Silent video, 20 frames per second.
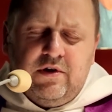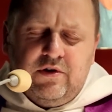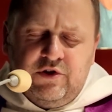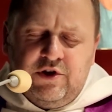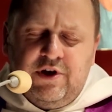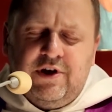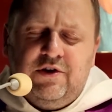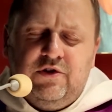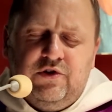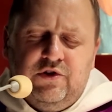
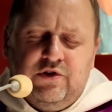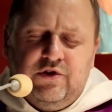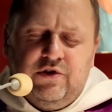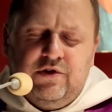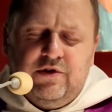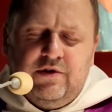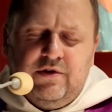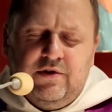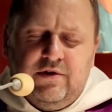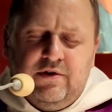
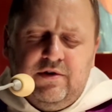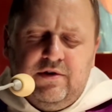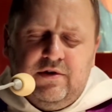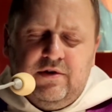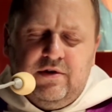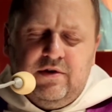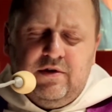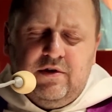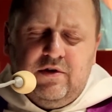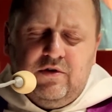dzieci,
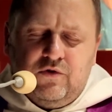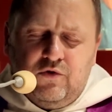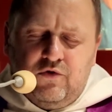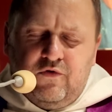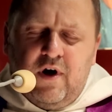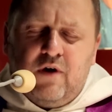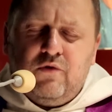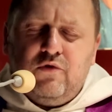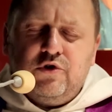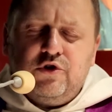
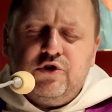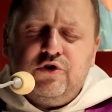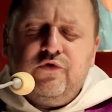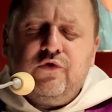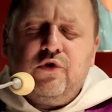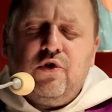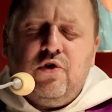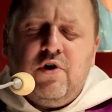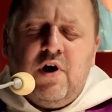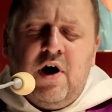zuchwałość
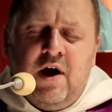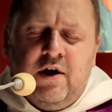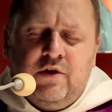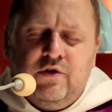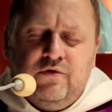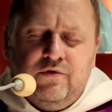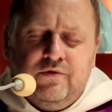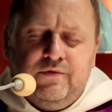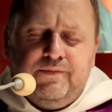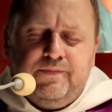w
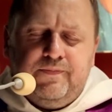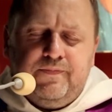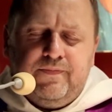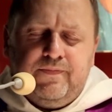kochaniu.